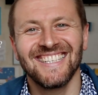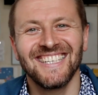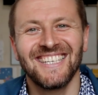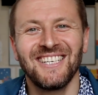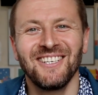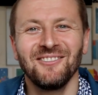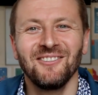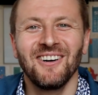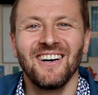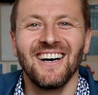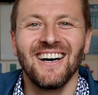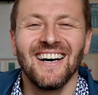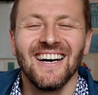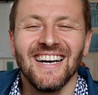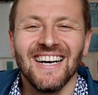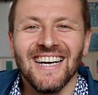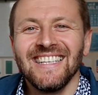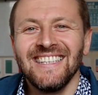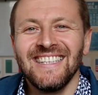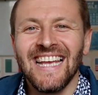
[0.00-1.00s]
次は
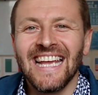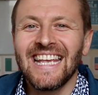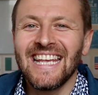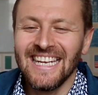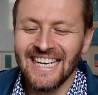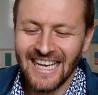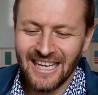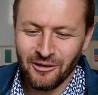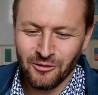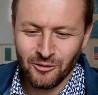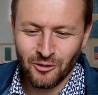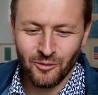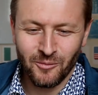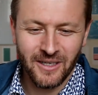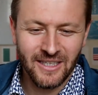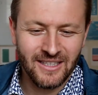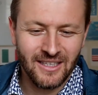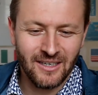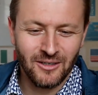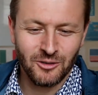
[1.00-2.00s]
できないこと
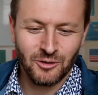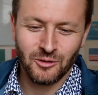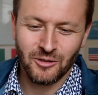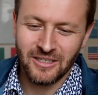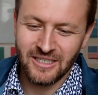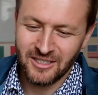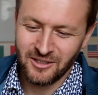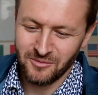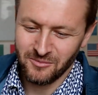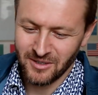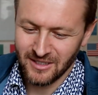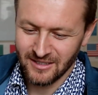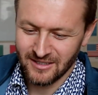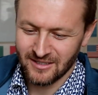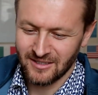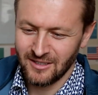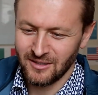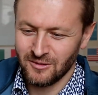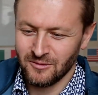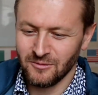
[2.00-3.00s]
また紹介しま
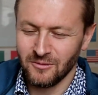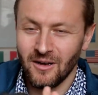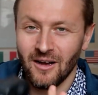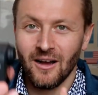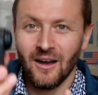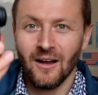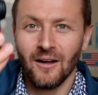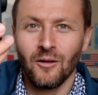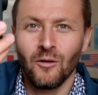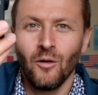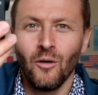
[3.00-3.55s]
す実は